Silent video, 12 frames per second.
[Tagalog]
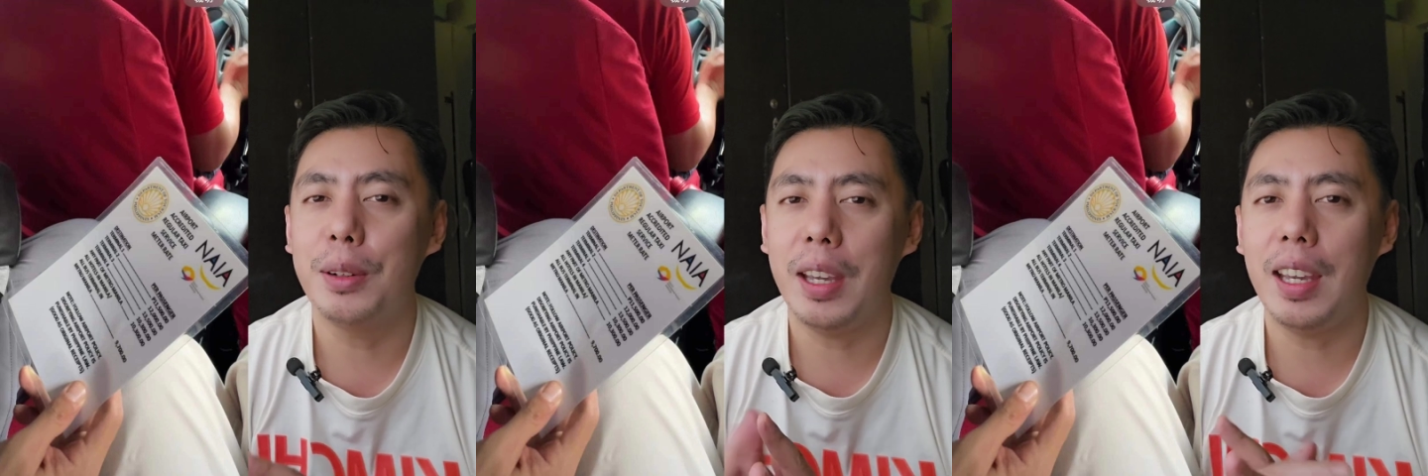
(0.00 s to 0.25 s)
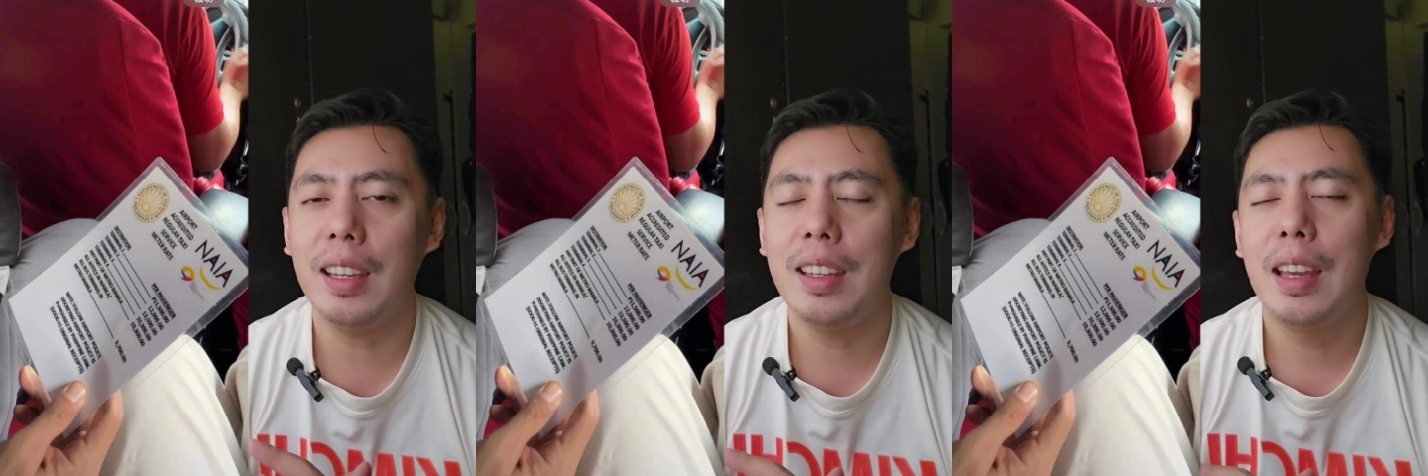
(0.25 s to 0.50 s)

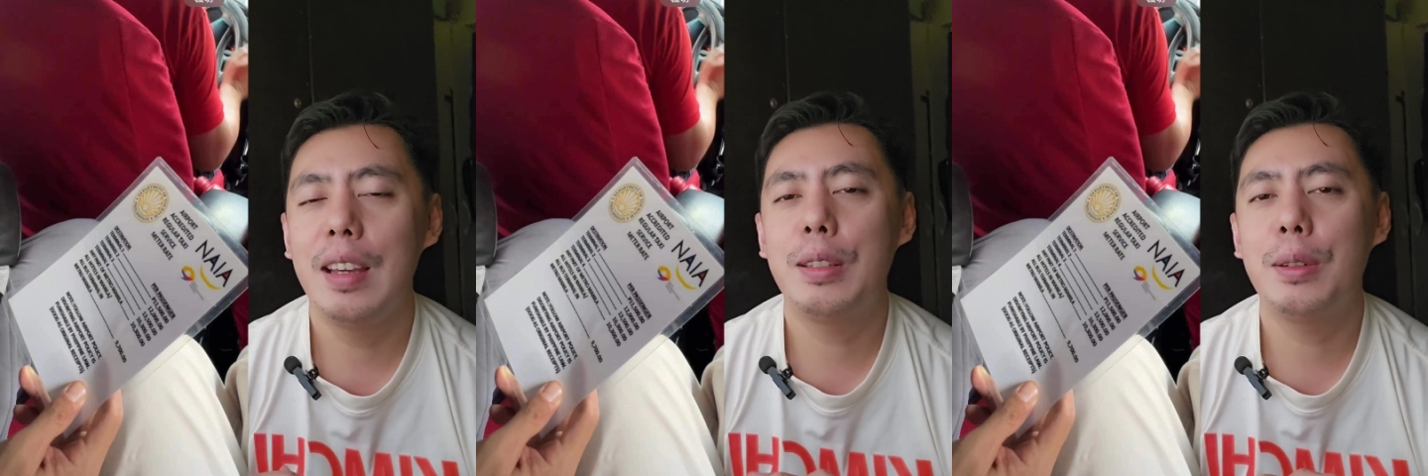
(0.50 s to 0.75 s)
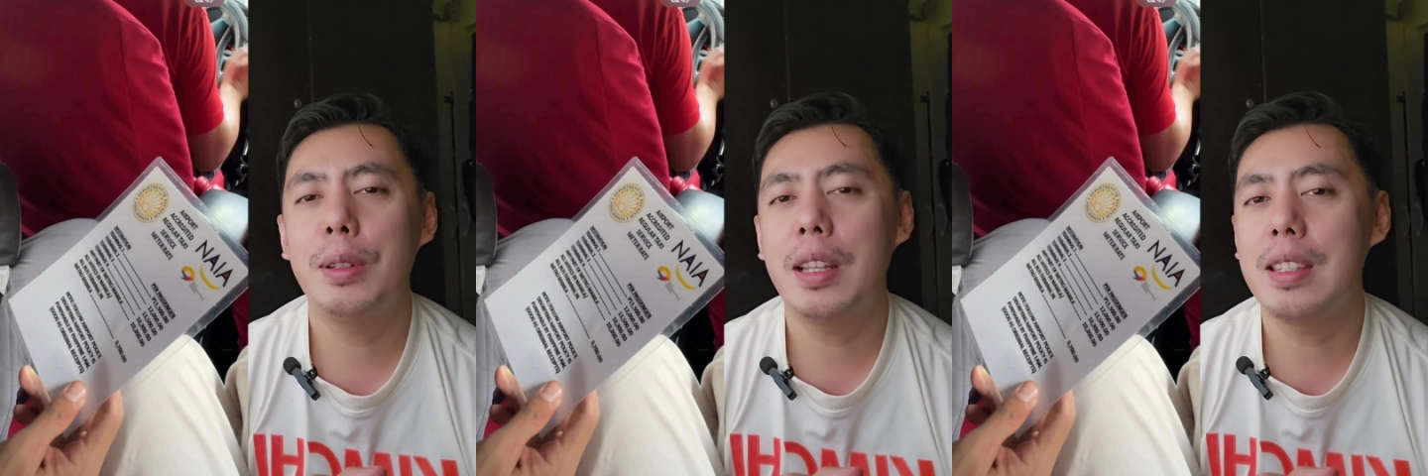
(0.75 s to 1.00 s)
Okay?
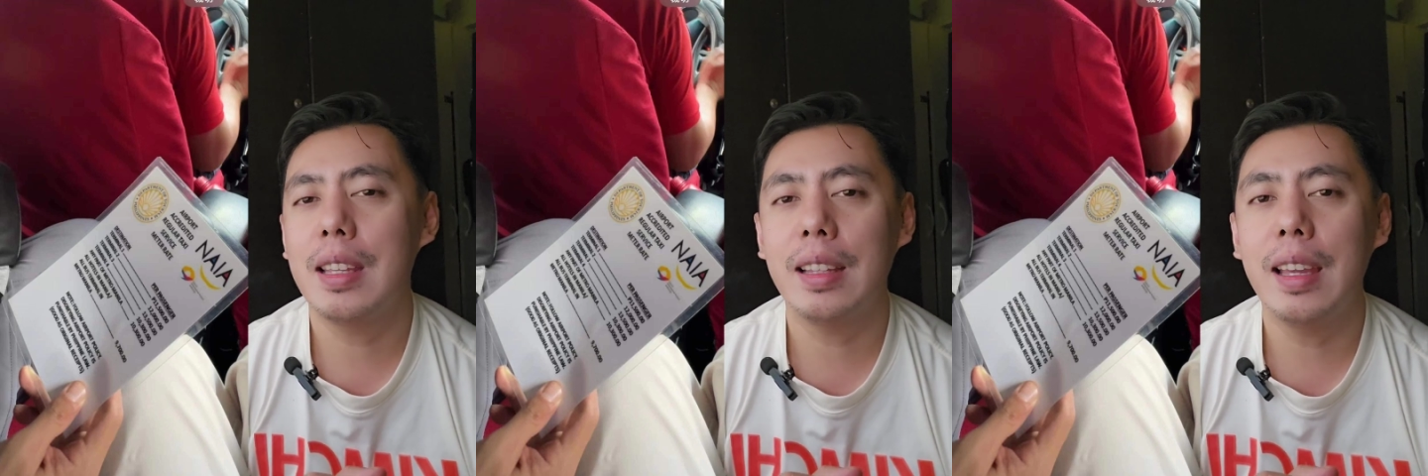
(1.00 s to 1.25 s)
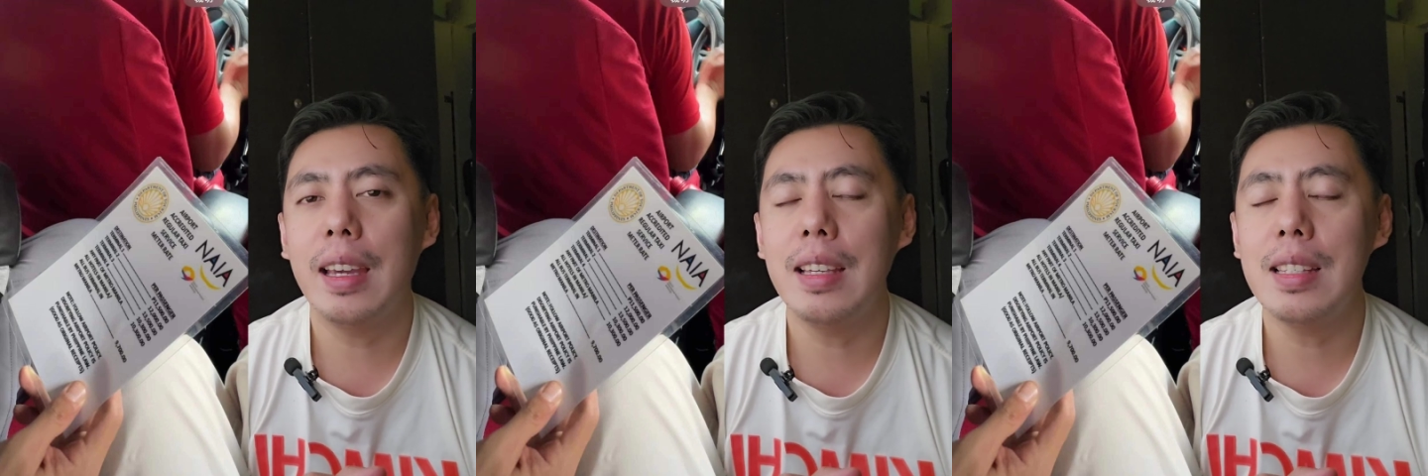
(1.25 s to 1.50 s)
So, that's
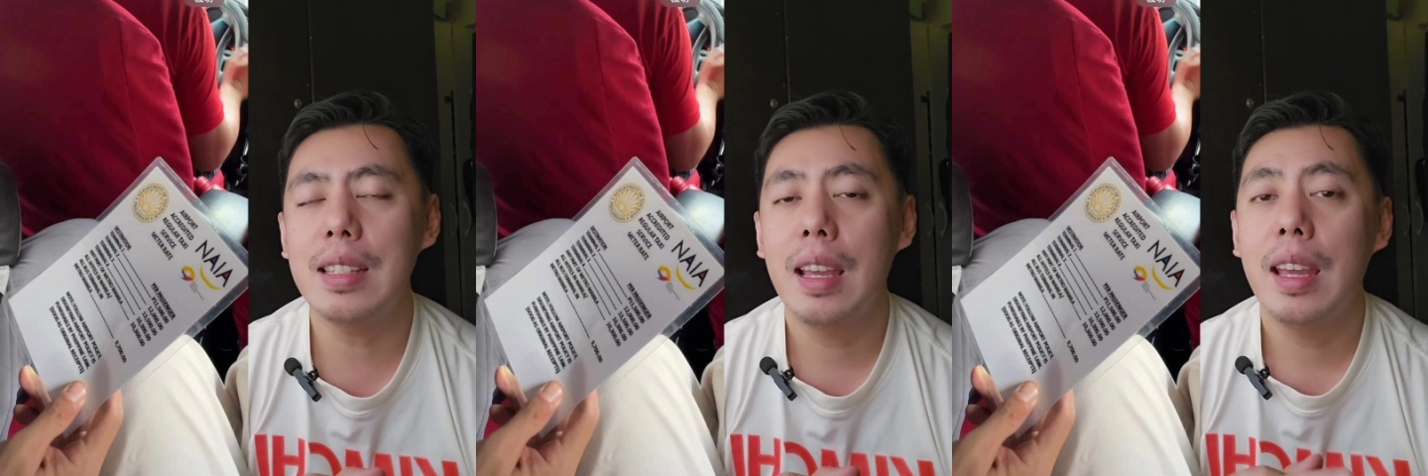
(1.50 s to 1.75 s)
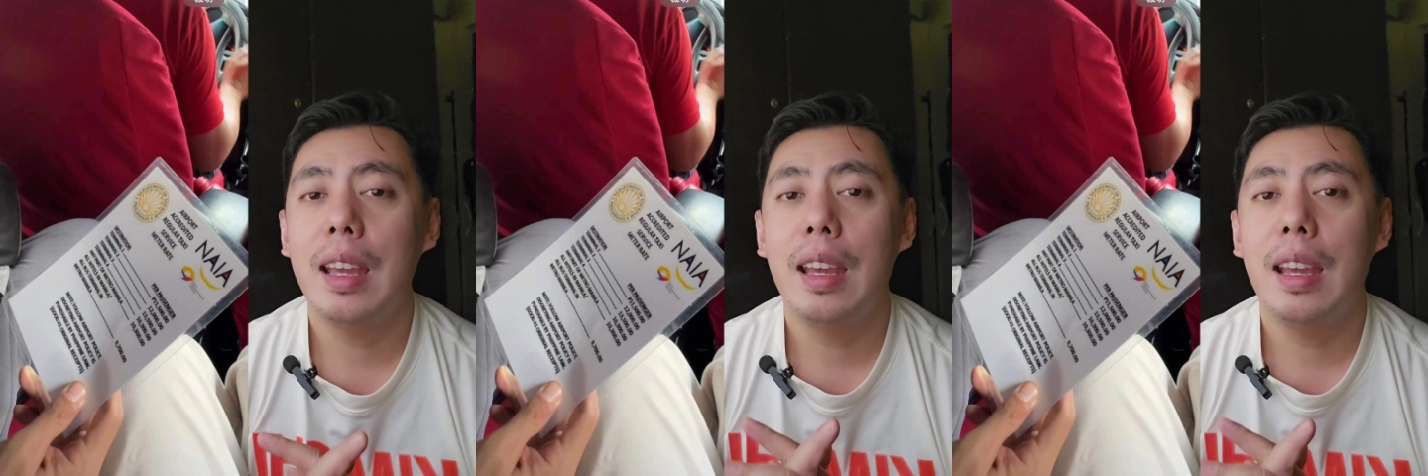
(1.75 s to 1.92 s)
it guys.